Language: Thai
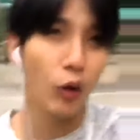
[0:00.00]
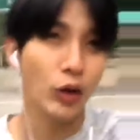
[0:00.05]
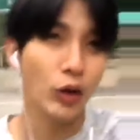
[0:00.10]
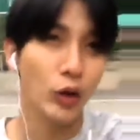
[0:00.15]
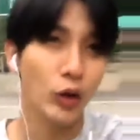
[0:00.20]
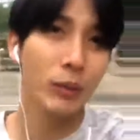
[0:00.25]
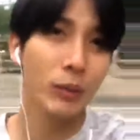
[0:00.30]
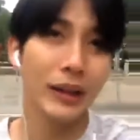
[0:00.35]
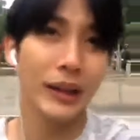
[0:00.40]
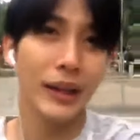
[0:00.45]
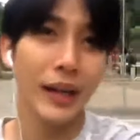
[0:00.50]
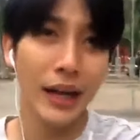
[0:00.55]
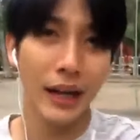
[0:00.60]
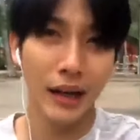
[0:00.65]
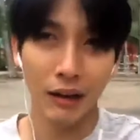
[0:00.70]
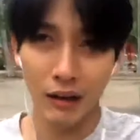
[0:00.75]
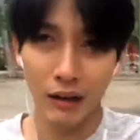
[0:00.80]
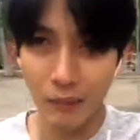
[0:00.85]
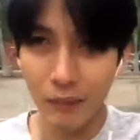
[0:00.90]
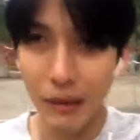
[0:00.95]
คนทั่วประเท
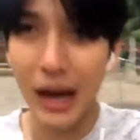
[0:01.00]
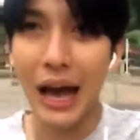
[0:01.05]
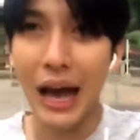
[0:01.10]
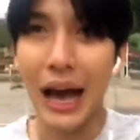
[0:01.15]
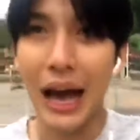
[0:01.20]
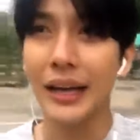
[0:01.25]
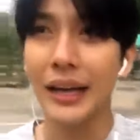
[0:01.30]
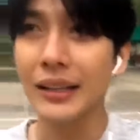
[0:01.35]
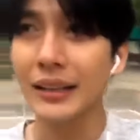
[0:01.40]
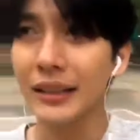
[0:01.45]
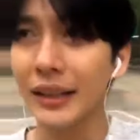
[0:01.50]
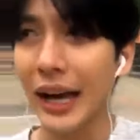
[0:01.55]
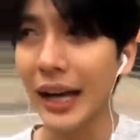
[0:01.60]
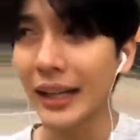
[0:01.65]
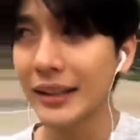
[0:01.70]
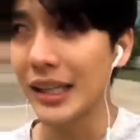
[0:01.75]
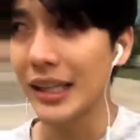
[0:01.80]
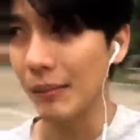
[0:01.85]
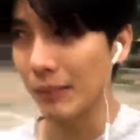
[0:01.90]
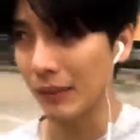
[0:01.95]
ศแล้วก็มาอินเตอร์
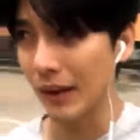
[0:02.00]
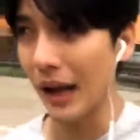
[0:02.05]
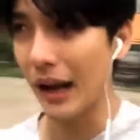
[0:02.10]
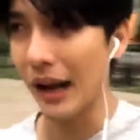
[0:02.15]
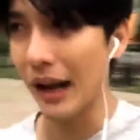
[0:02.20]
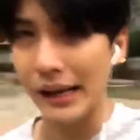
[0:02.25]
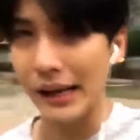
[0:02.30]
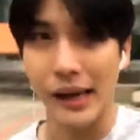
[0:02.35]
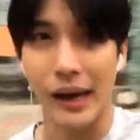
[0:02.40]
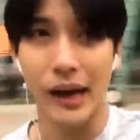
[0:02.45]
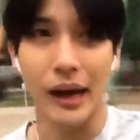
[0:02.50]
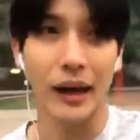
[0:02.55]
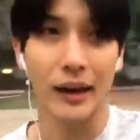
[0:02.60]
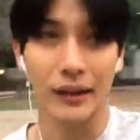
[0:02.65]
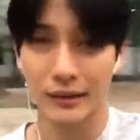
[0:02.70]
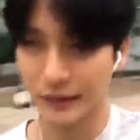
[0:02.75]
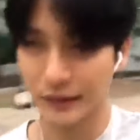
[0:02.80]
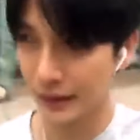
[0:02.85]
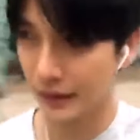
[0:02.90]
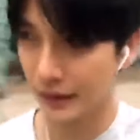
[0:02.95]
แอคทีฟกันอะไรอย่างเงี้ยฮะ